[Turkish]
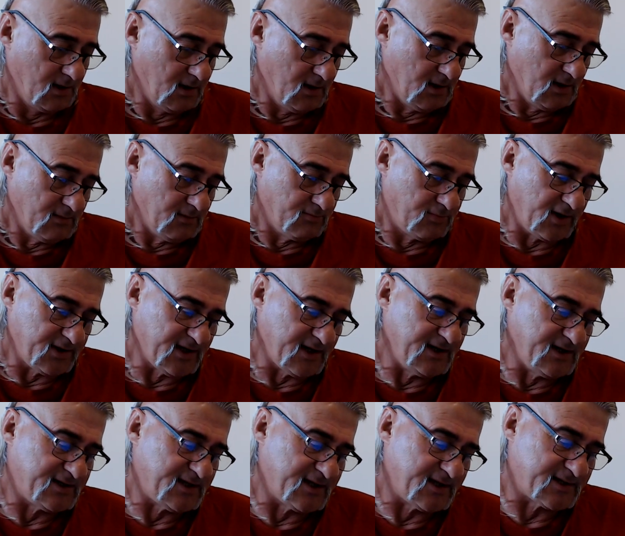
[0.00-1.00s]
Burada
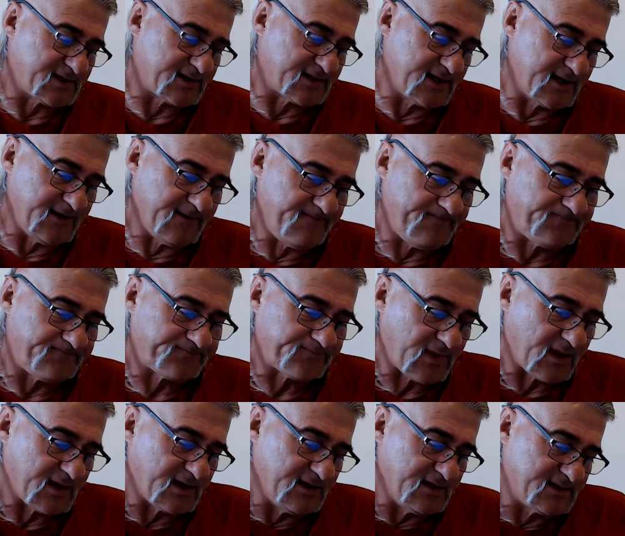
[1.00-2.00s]
istatistikleri
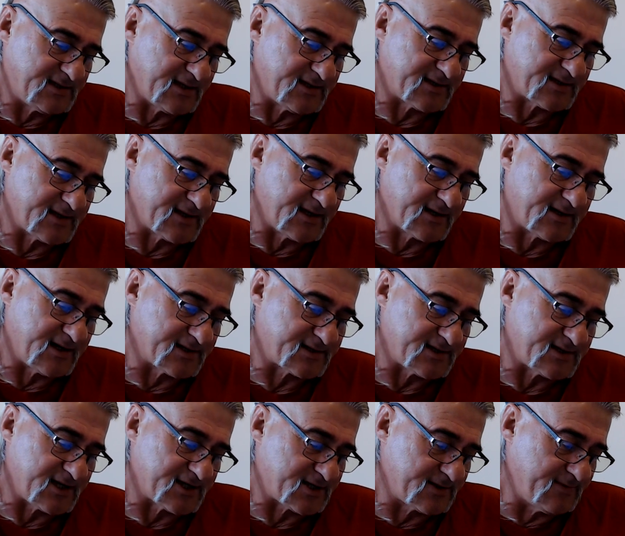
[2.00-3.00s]
istatistikleri
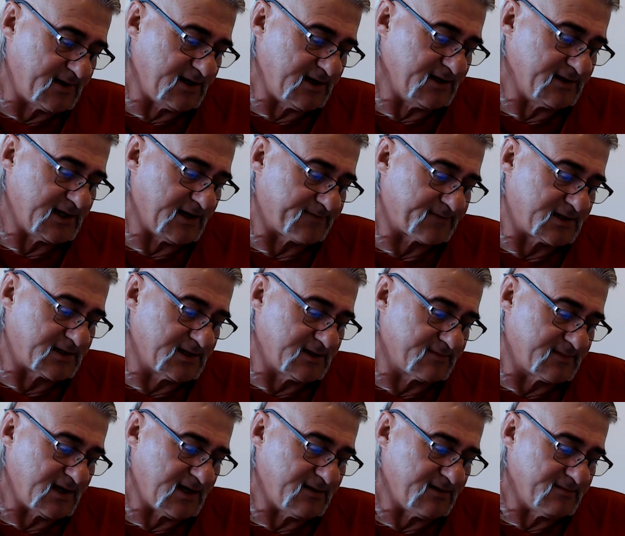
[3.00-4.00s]
karşılaştırma
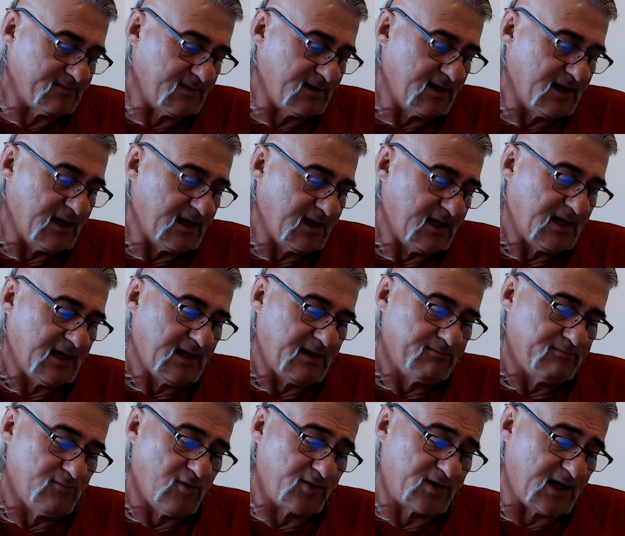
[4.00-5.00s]
yaptığımda
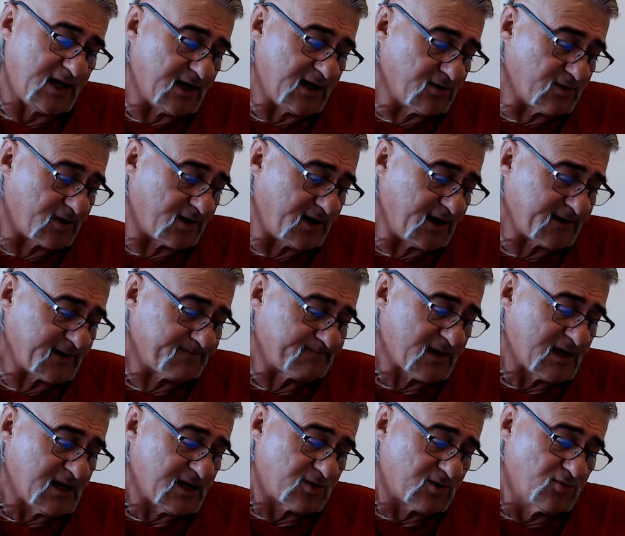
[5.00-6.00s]
bölgeler olarak
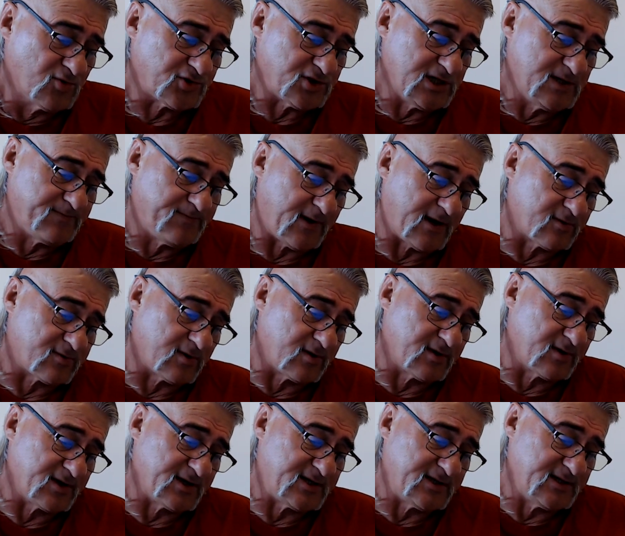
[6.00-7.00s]
Rus İmparatorluğu'nun
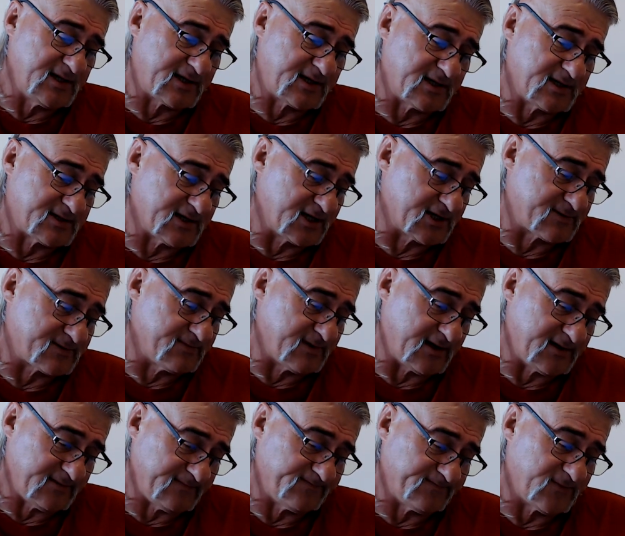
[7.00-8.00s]
içindeki çalışmalar,
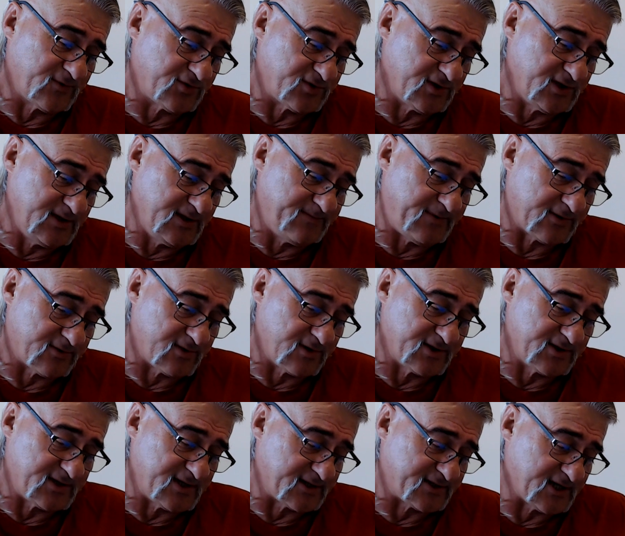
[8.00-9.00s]
Rus İmparatorluğu'nun
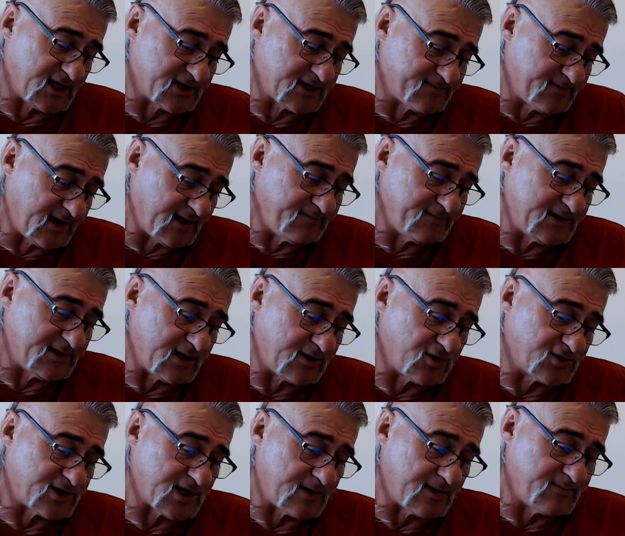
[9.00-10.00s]
içindeki çalışmalar bize
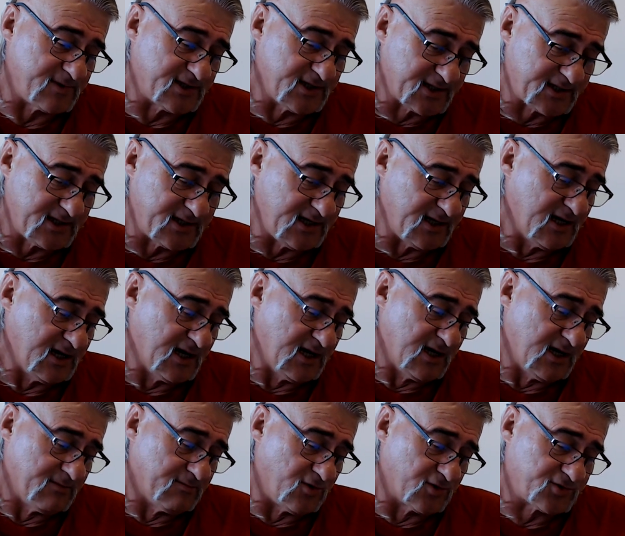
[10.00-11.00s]
göstermiştir ki
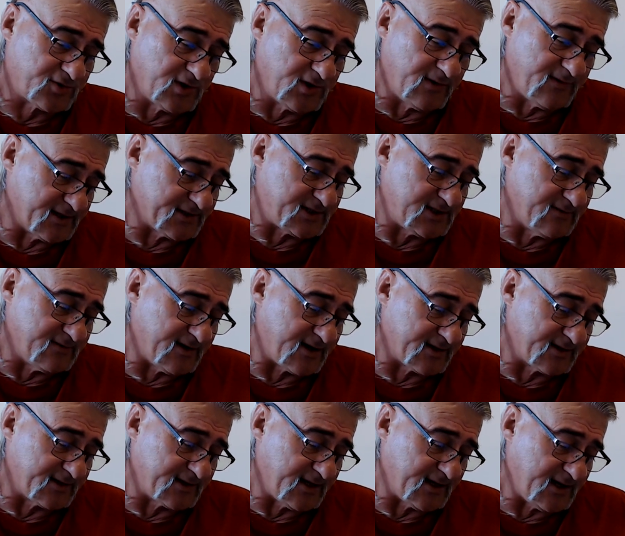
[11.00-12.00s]
Moskova
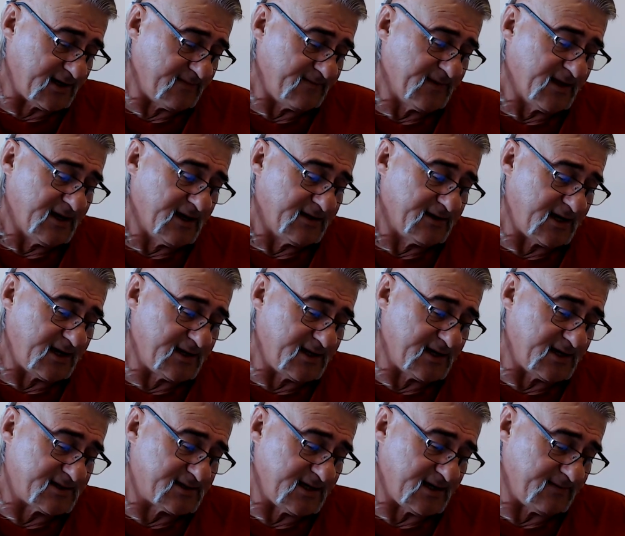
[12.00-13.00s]
civarında
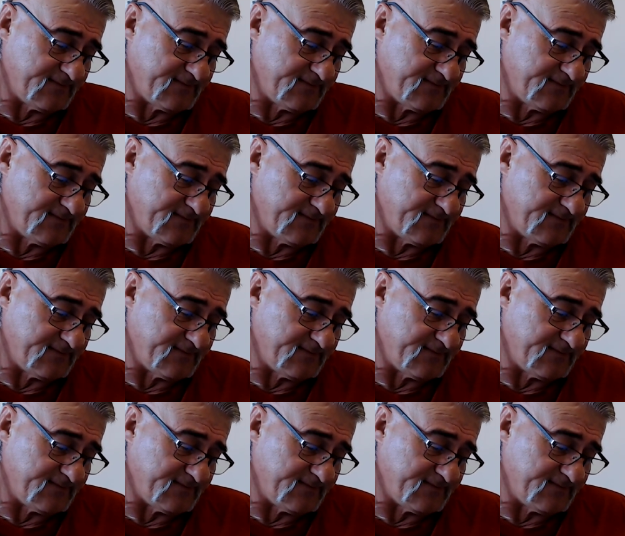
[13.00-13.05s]
neredeyse